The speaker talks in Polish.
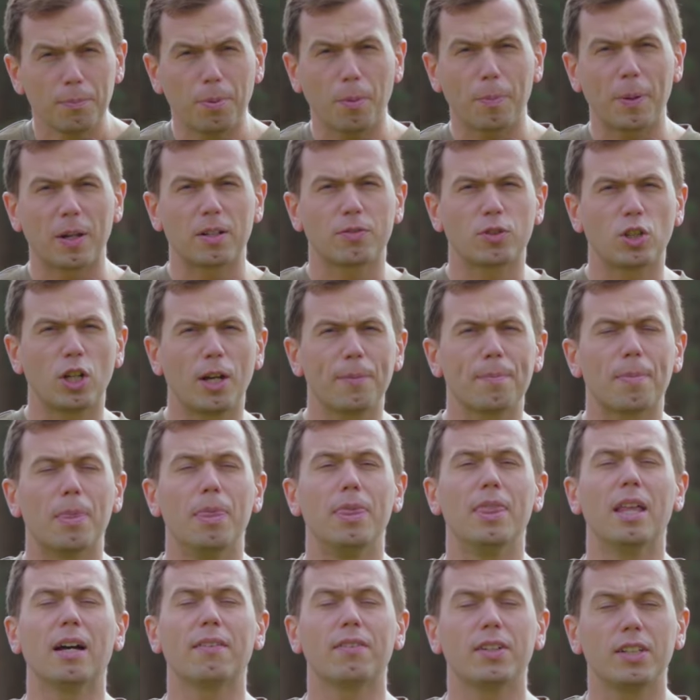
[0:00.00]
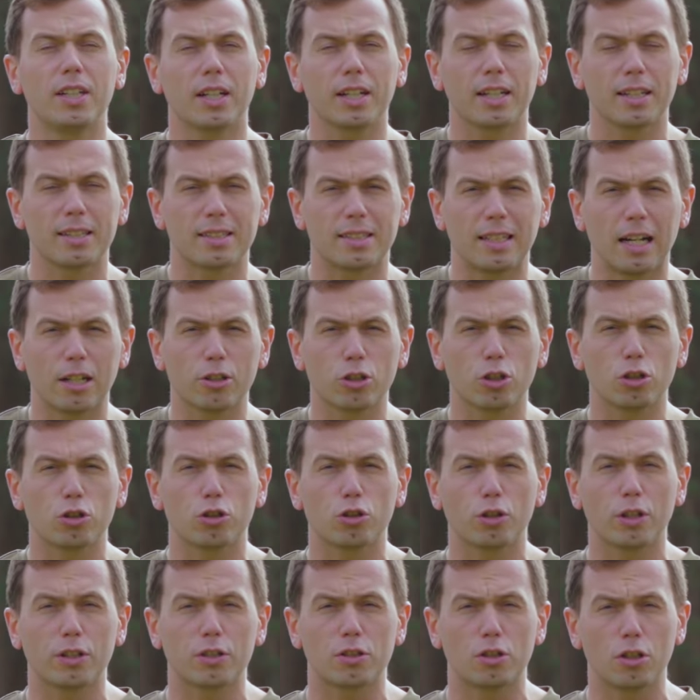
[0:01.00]
Po pierwsze, nawet jak jest tanio,
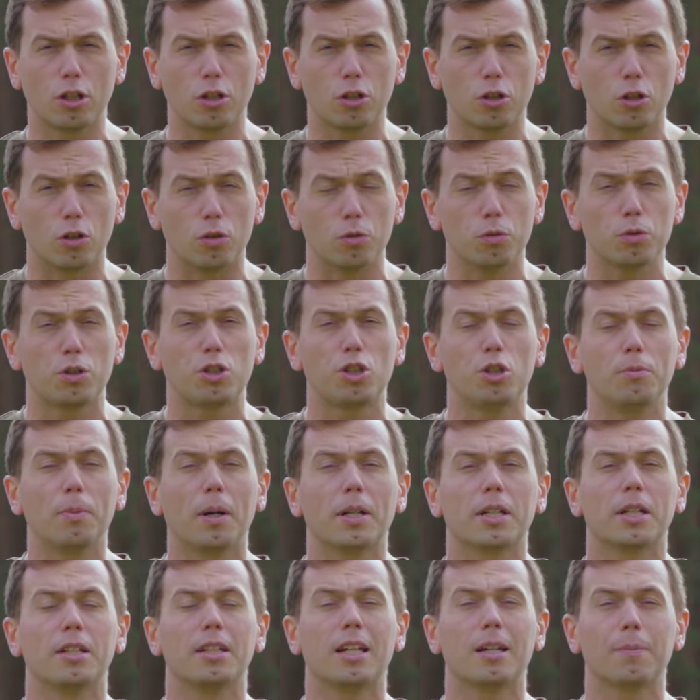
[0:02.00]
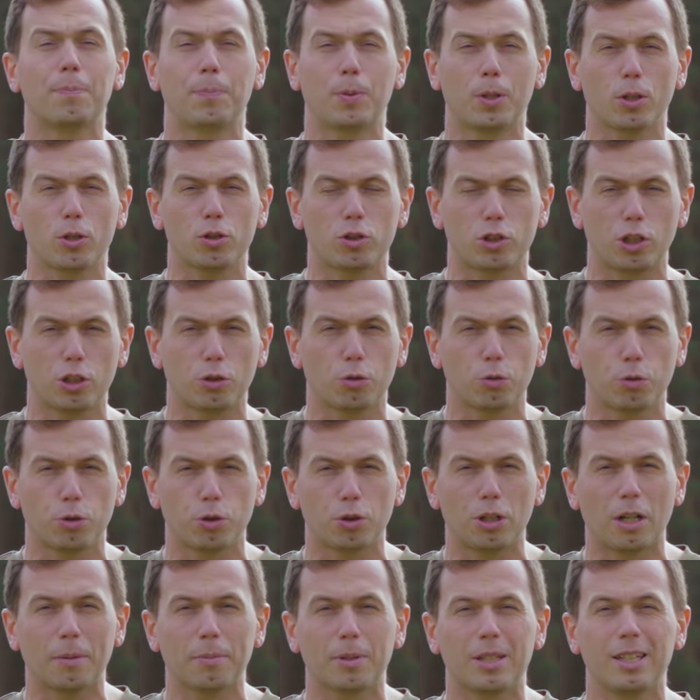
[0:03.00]
to jest drogo. Utrzymanie najprostszej
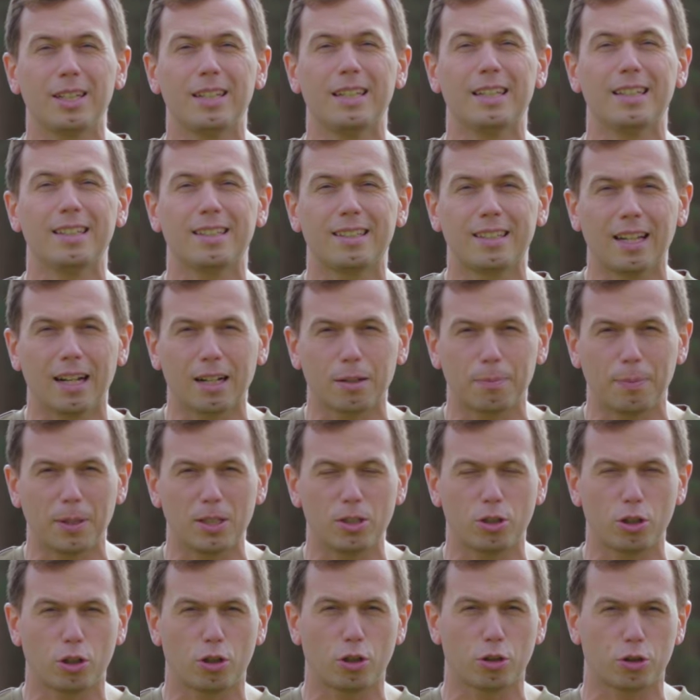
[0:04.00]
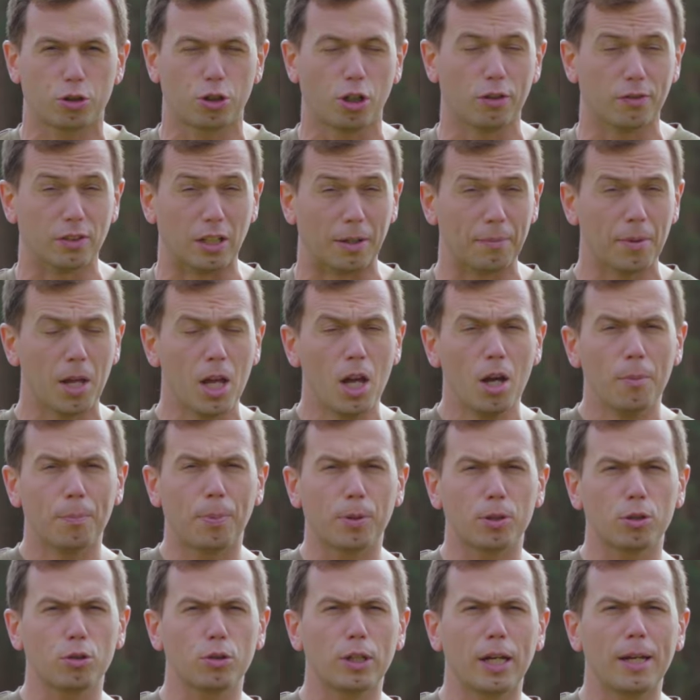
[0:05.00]
Q7 i tak będzie kosztowne.
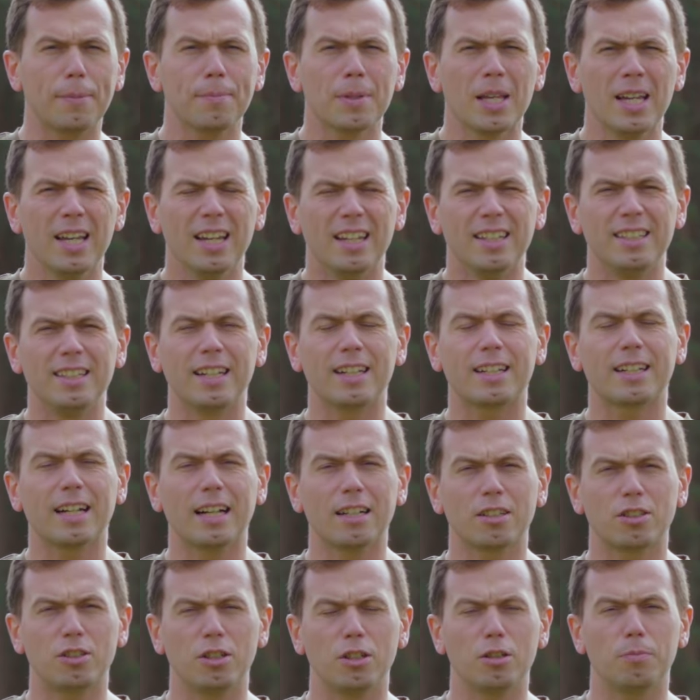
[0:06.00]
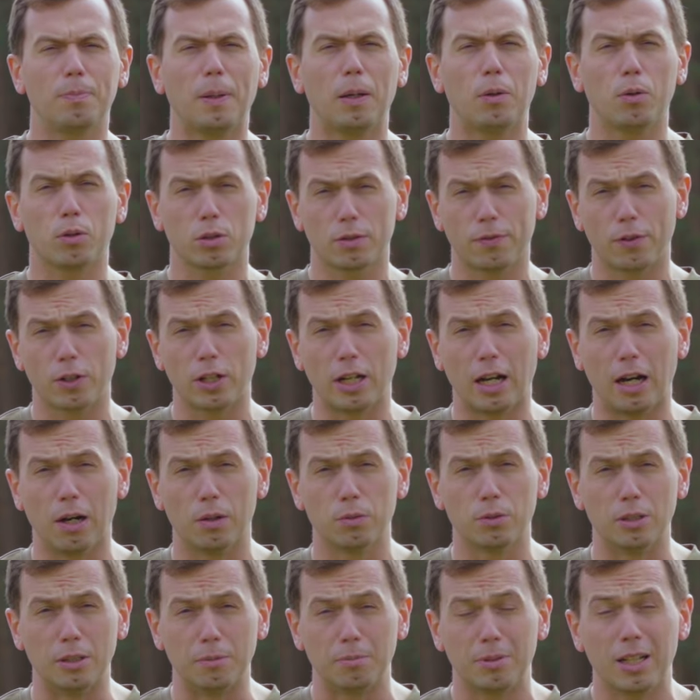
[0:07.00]
Po drugie, nie każdy dbał o swoje
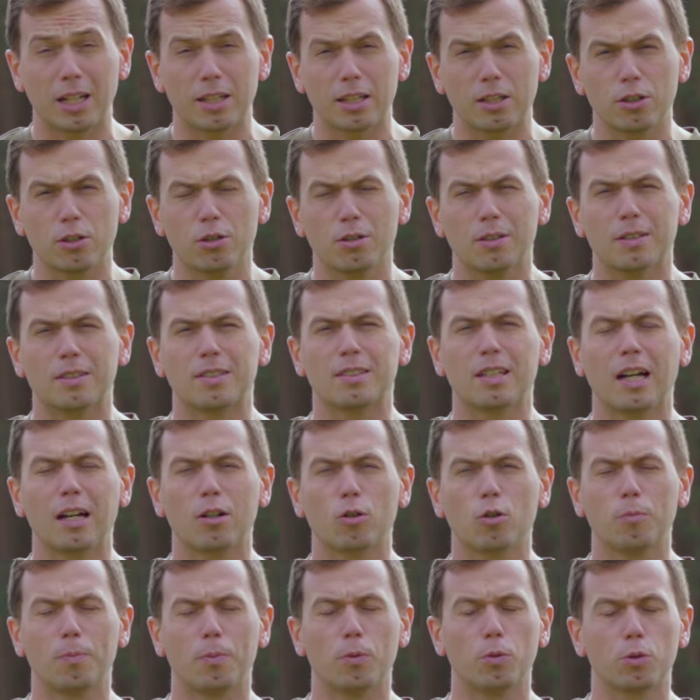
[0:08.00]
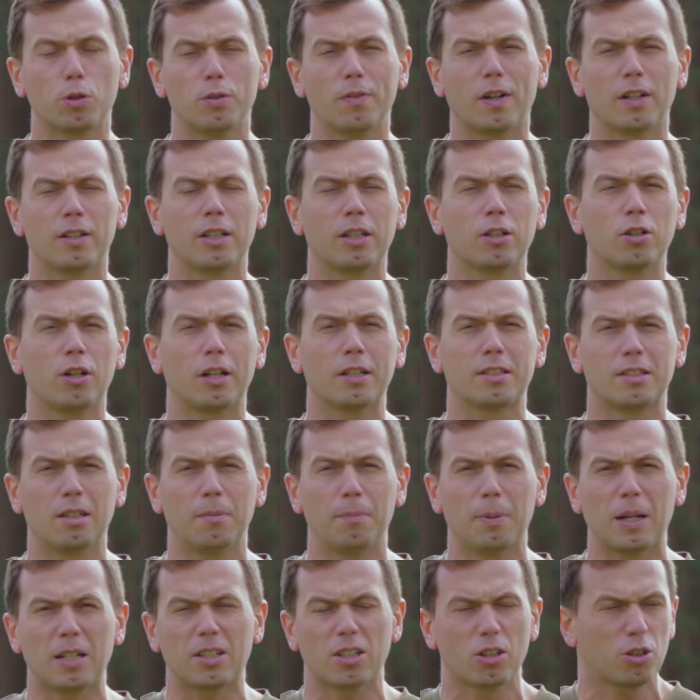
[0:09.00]
Audi, dlatego zakup używanego
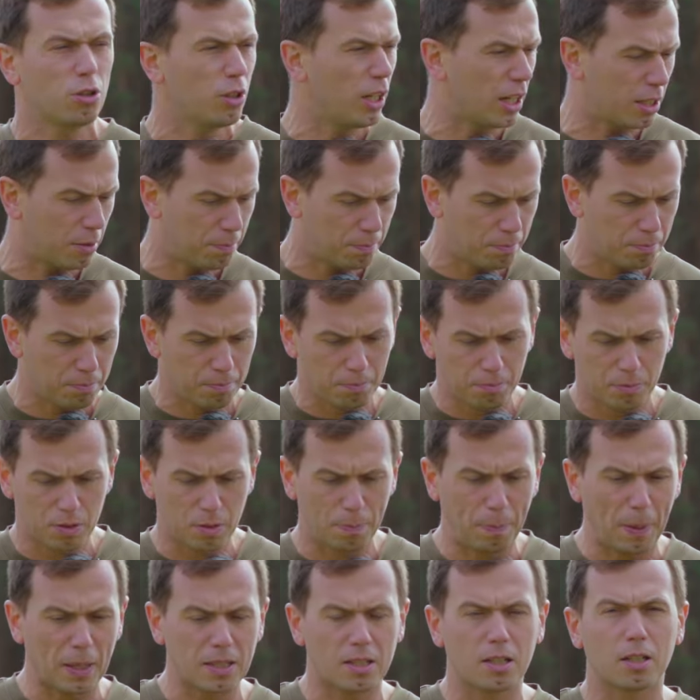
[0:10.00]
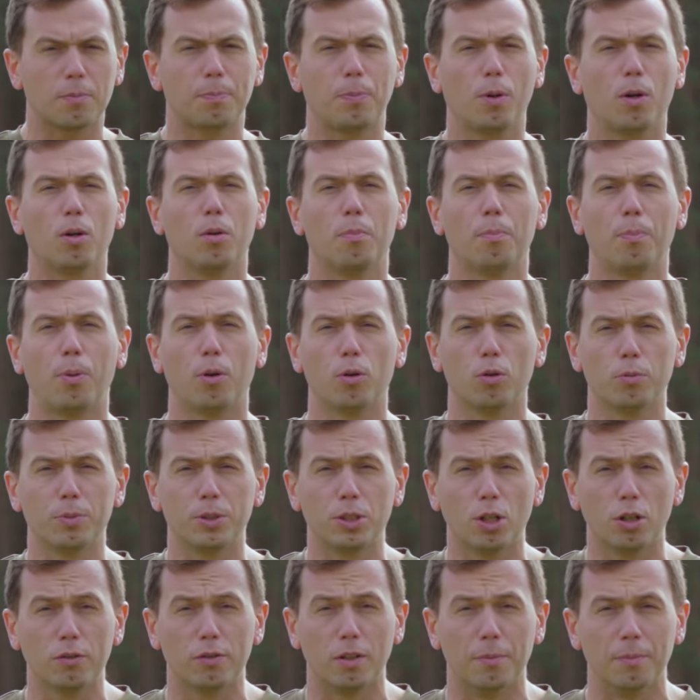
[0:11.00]
egzemplarza to jak spacer po
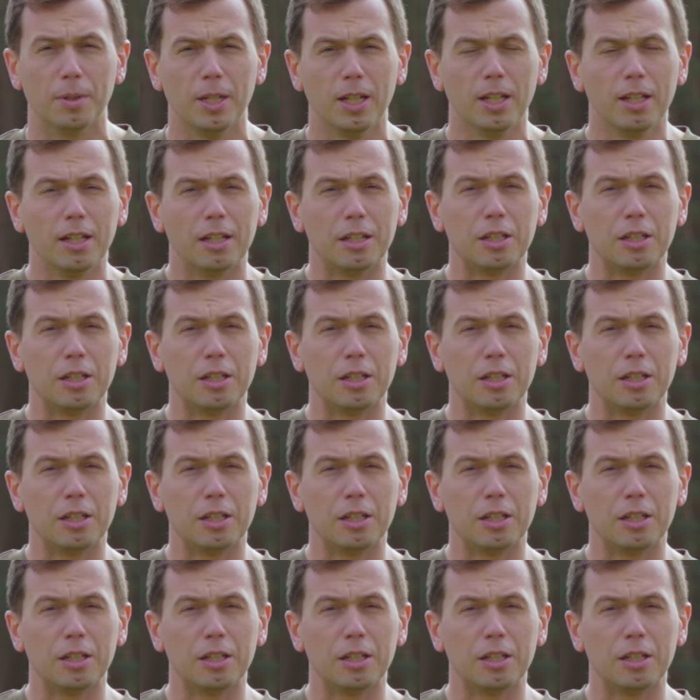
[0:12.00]
poluminowym.